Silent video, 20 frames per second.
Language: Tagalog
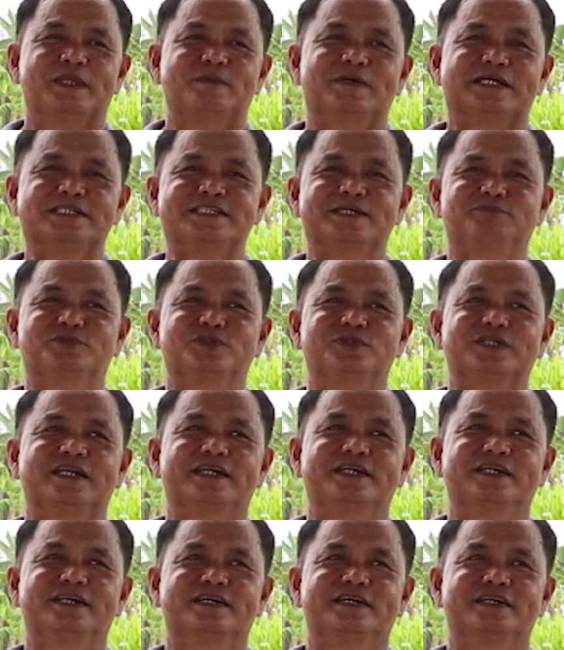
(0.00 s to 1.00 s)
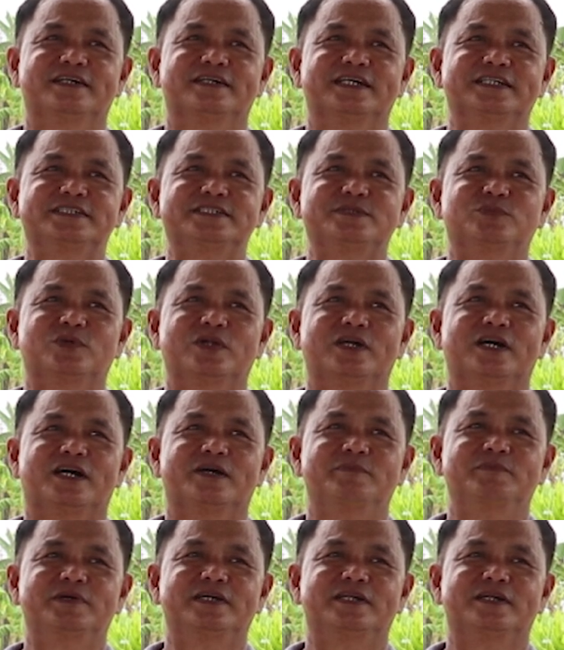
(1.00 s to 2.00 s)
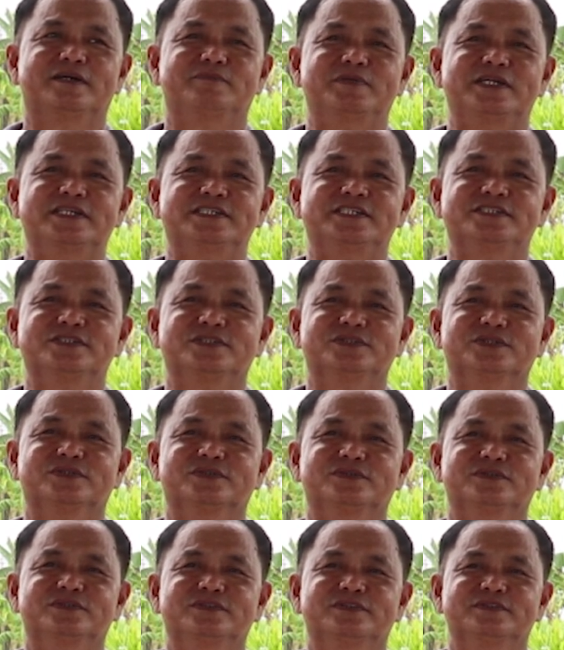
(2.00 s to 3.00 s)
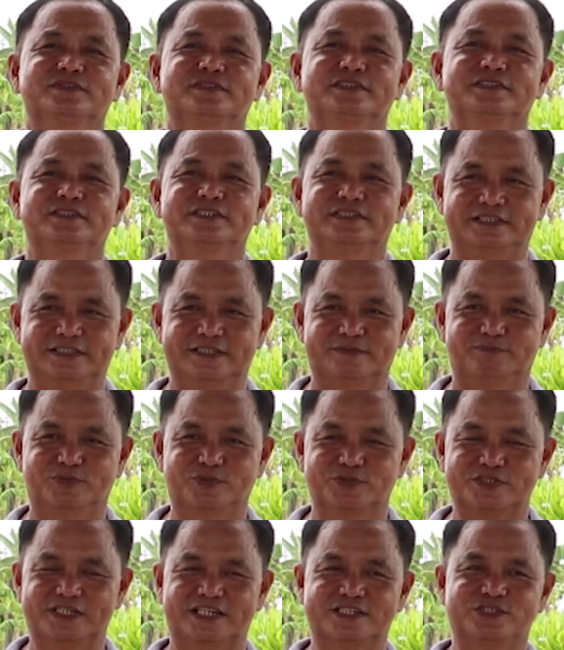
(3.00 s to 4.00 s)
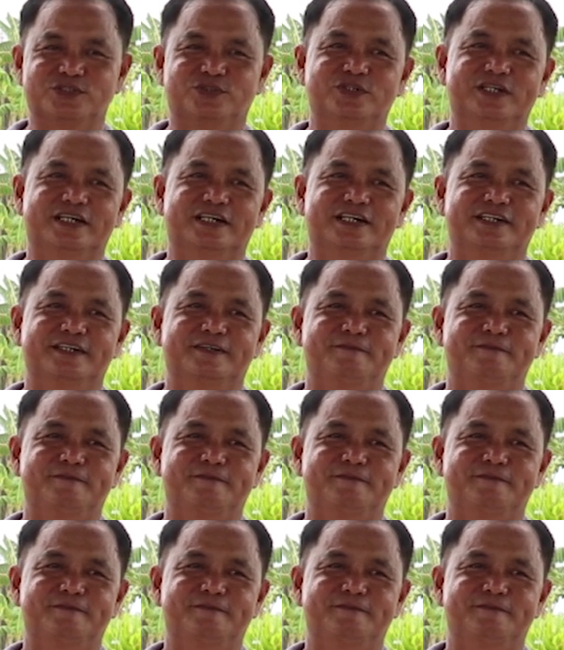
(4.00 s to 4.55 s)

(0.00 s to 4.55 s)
Basta po talagang nagsimula kami ng misis ko, yan po sa Asola.